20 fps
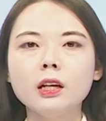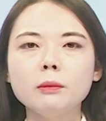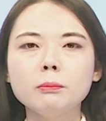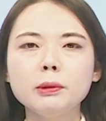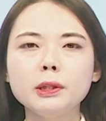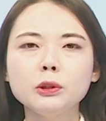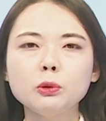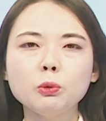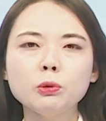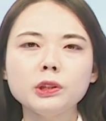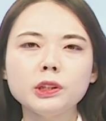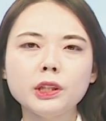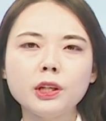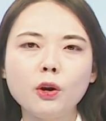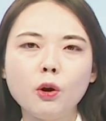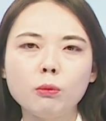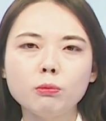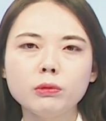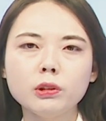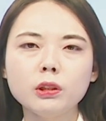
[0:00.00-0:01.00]
비 소식이
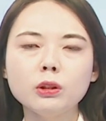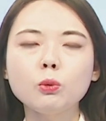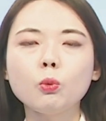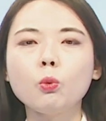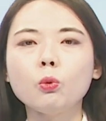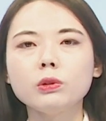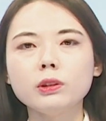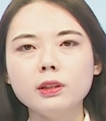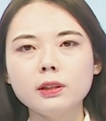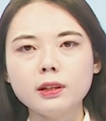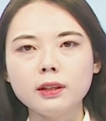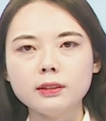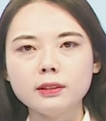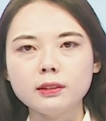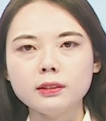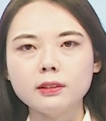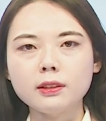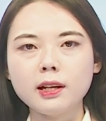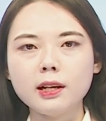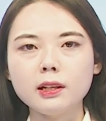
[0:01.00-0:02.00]
없는 오늘
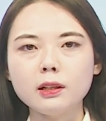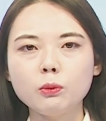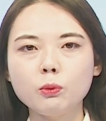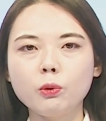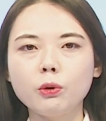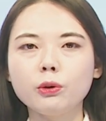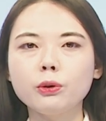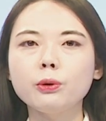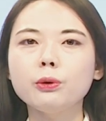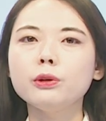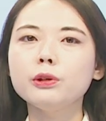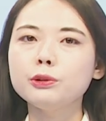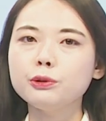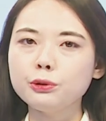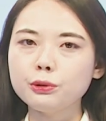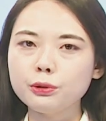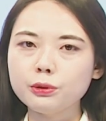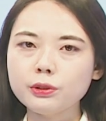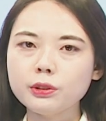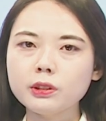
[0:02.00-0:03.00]
같은 날, 월요일
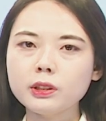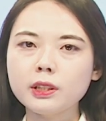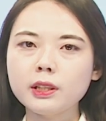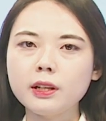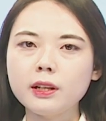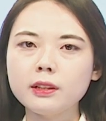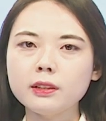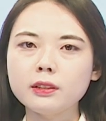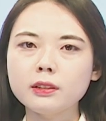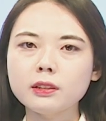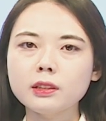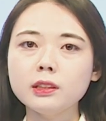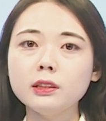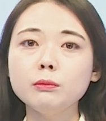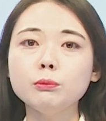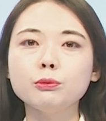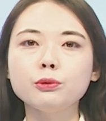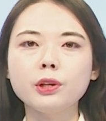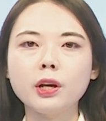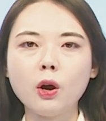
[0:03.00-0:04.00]
출근길에는
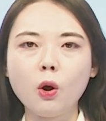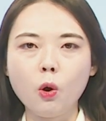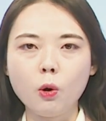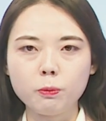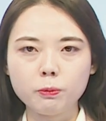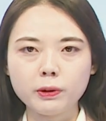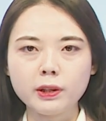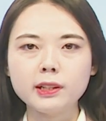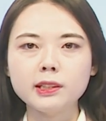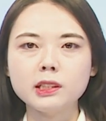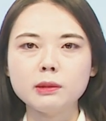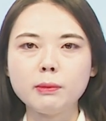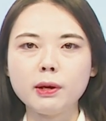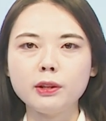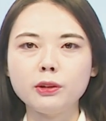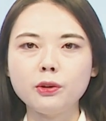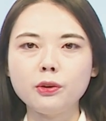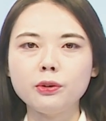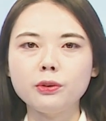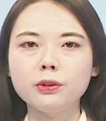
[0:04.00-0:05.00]
큰 무리가
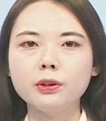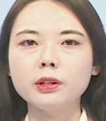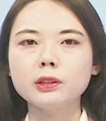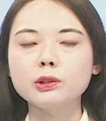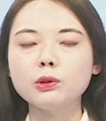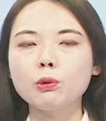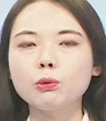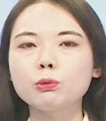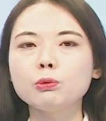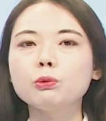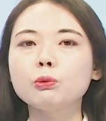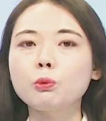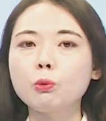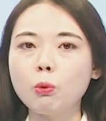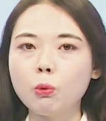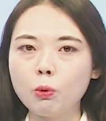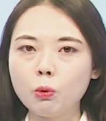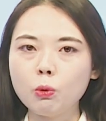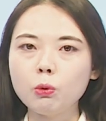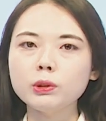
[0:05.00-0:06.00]
없겠지만요. 전국
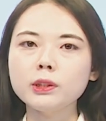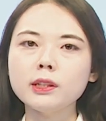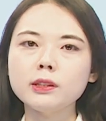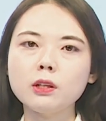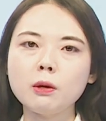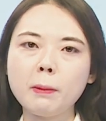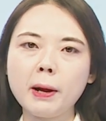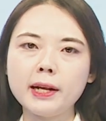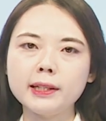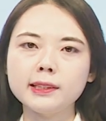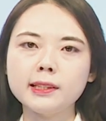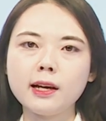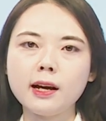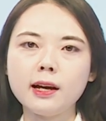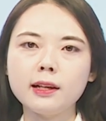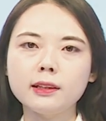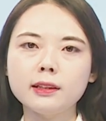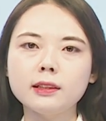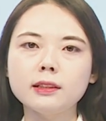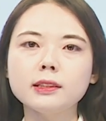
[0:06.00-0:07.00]
곳곳에서
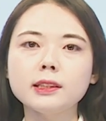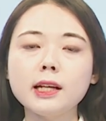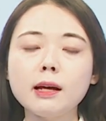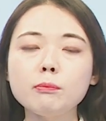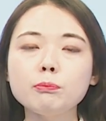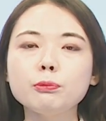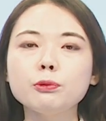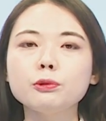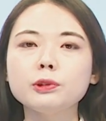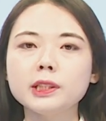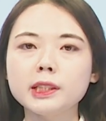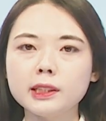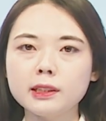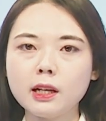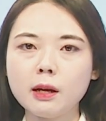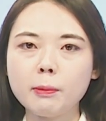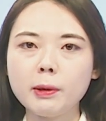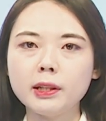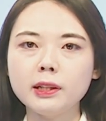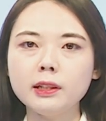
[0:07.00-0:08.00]
발생하는 산불
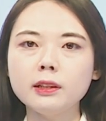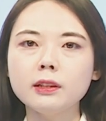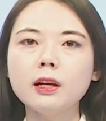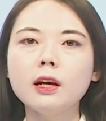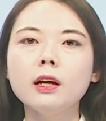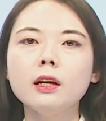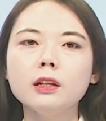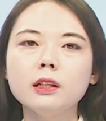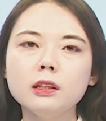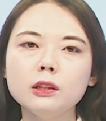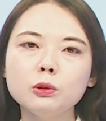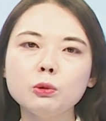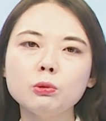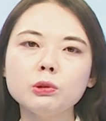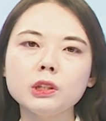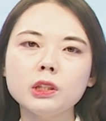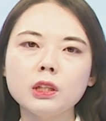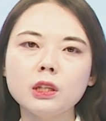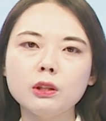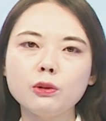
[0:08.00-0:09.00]
진압에는
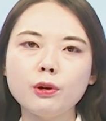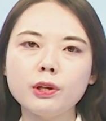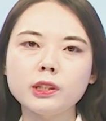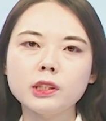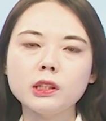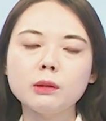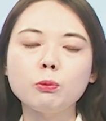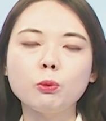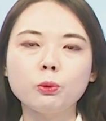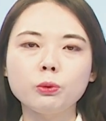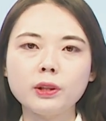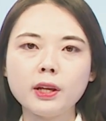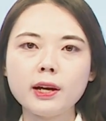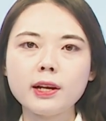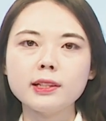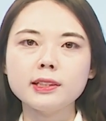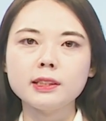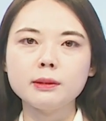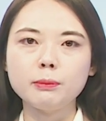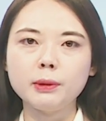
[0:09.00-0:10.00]
희소식이 되지
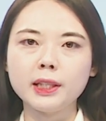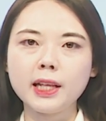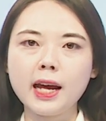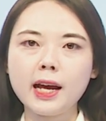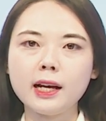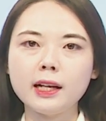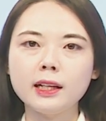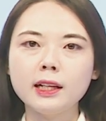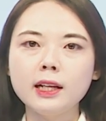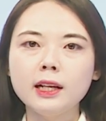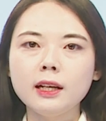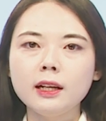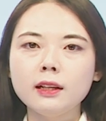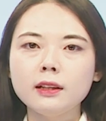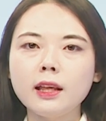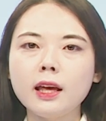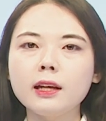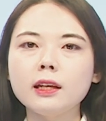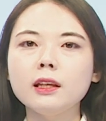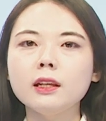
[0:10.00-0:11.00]
못하겠습니다.
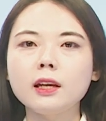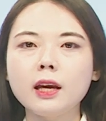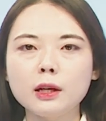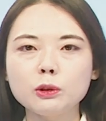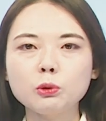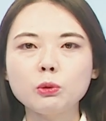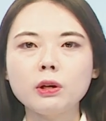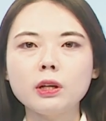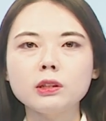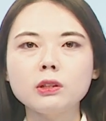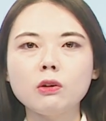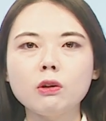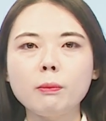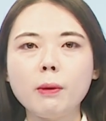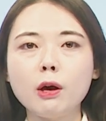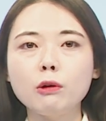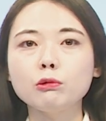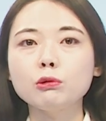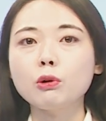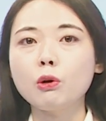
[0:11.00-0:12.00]
대기 계속해서
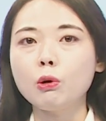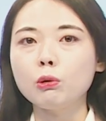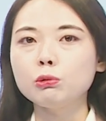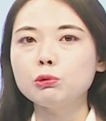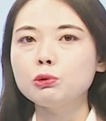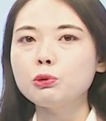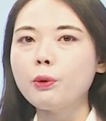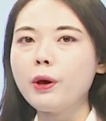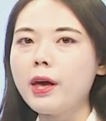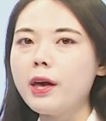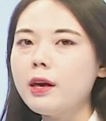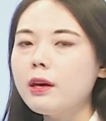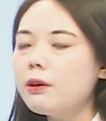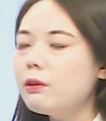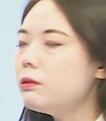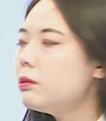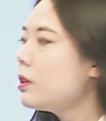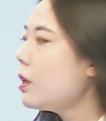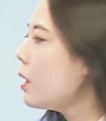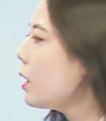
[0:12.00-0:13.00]
매우 건조해
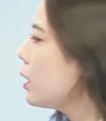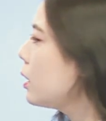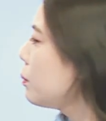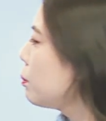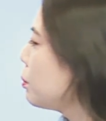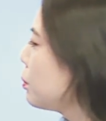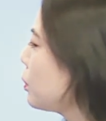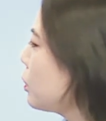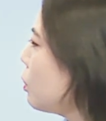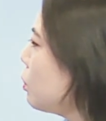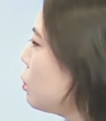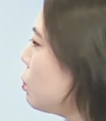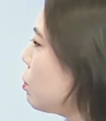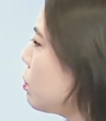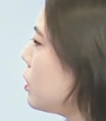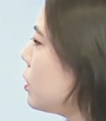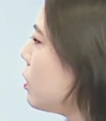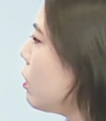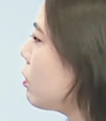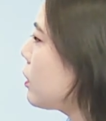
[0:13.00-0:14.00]
현재 일부 서쪽
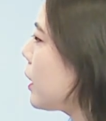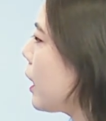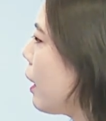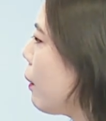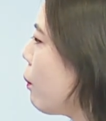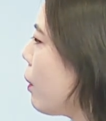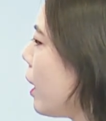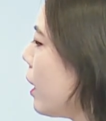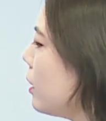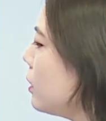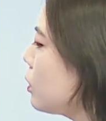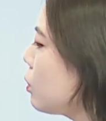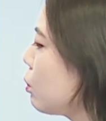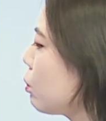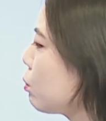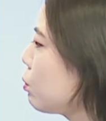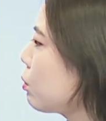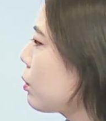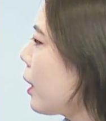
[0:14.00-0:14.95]
지역 제외한 전국